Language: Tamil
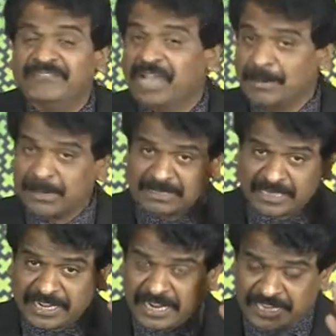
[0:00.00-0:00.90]

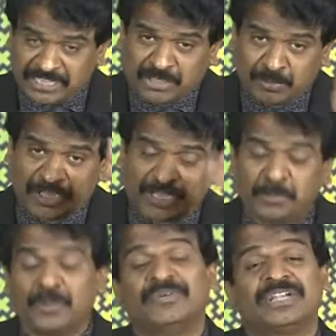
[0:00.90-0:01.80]
வியாபாரத்தில் கடைசி முனைக்கு
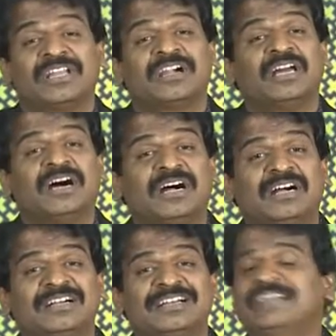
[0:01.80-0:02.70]
போய்விட்டீர்களா
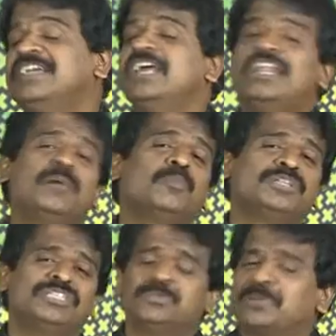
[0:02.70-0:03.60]
எல்லாம்
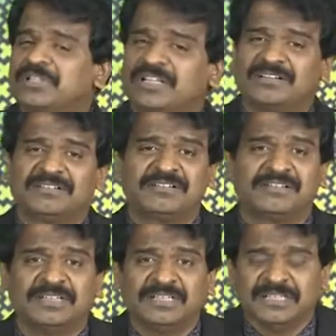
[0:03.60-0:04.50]
முடிஞ்சது பிரதர்
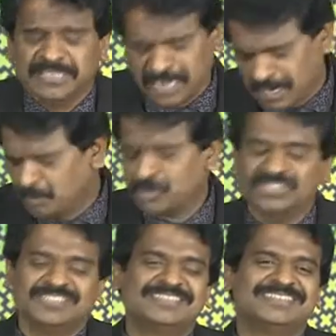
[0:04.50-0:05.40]
எல்லாம்
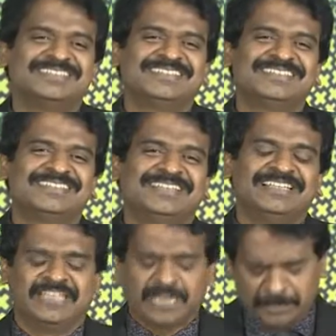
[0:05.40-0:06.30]
முடிஞ்சது
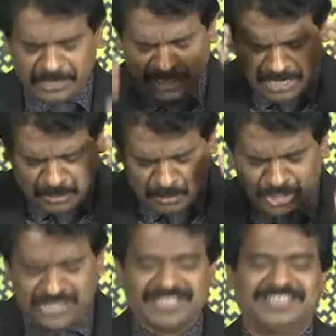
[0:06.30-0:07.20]
என் நம்பிக்கைலாம்
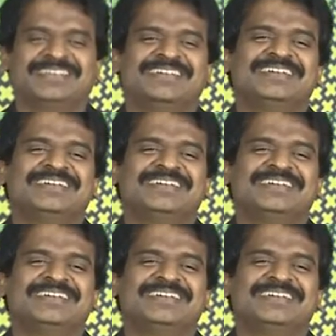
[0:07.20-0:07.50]
முடிஞ்சது